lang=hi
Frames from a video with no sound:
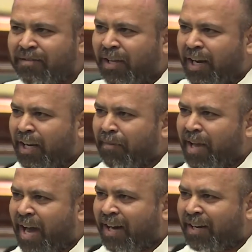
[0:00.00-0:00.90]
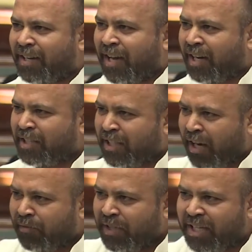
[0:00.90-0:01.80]
दिल्ली में आकर के अरविंद
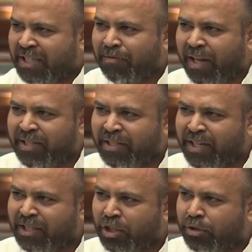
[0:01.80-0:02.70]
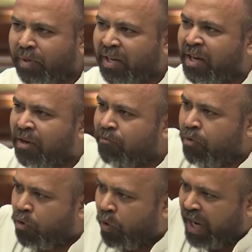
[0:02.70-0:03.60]
अरविंद केजरीवाल जी के नेतृत्व में
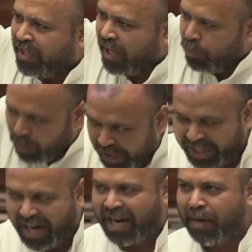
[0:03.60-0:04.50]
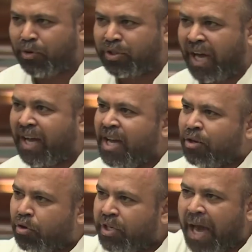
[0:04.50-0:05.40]
वो घोड़ा इनका रुकने का काम होता है
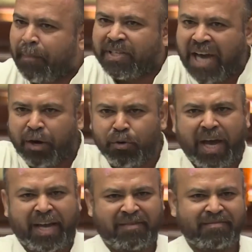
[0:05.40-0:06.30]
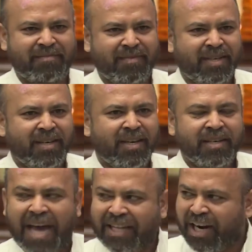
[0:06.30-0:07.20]
क्योंकि यहाँ पे झाड़ू है
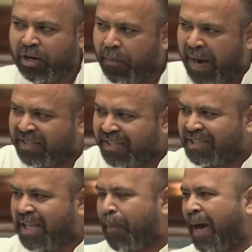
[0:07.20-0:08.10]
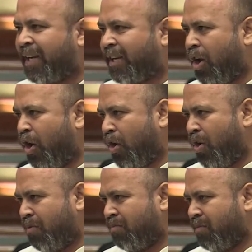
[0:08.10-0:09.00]
याद रखो भारतीय जनता पार्टी के लोगों
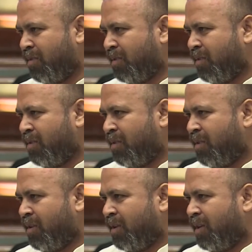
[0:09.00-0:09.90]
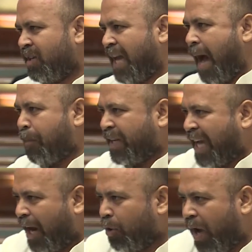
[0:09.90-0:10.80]
यहाँ पे
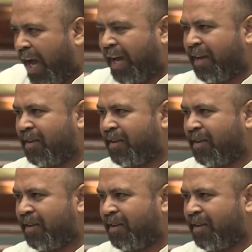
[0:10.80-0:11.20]
झाड़ू है